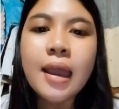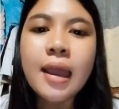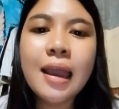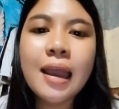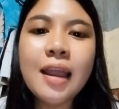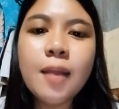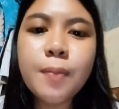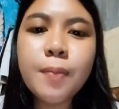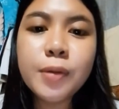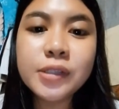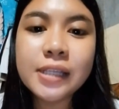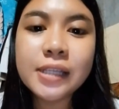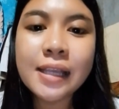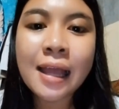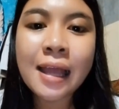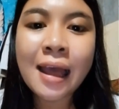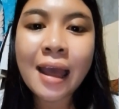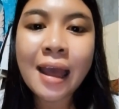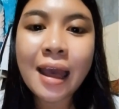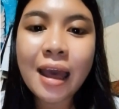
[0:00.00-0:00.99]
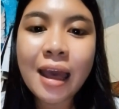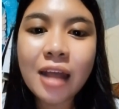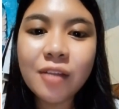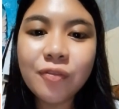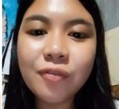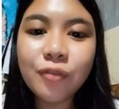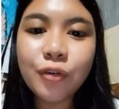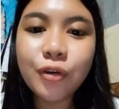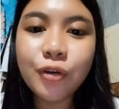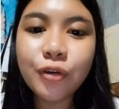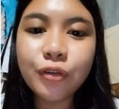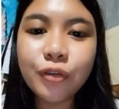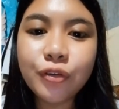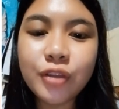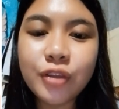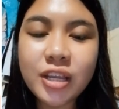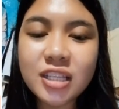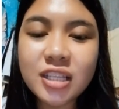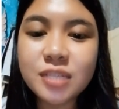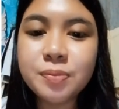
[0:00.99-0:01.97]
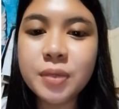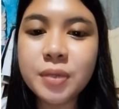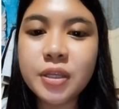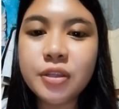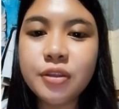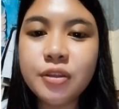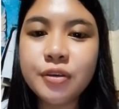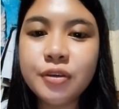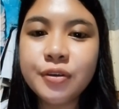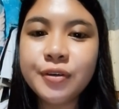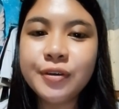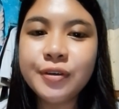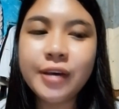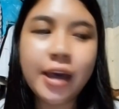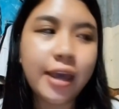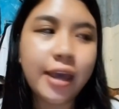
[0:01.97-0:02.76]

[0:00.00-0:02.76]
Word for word: Hello po sa lahat for today's video.